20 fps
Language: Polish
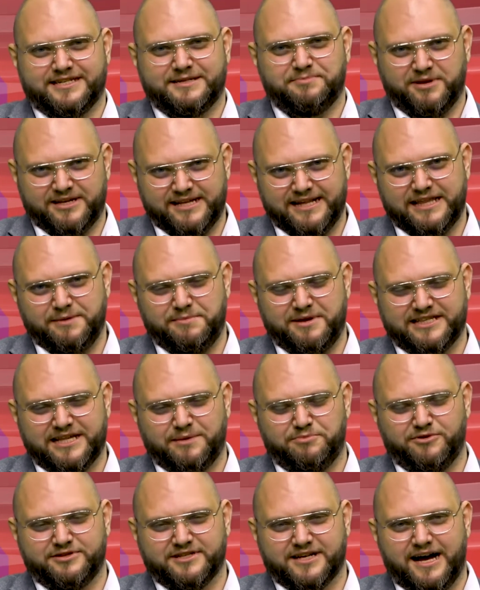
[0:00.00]
z prezydentem miasta
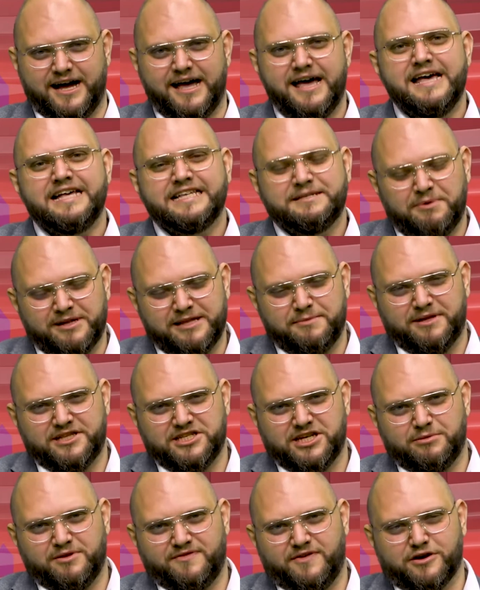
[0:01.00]
Płocka, z panem
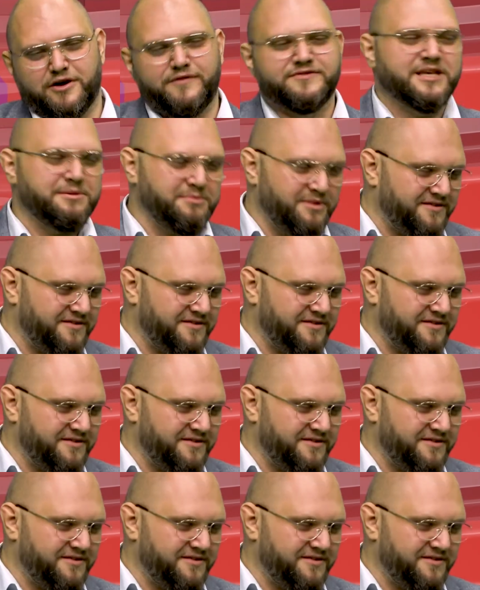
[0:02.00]
Andrzejem Nowakowskim.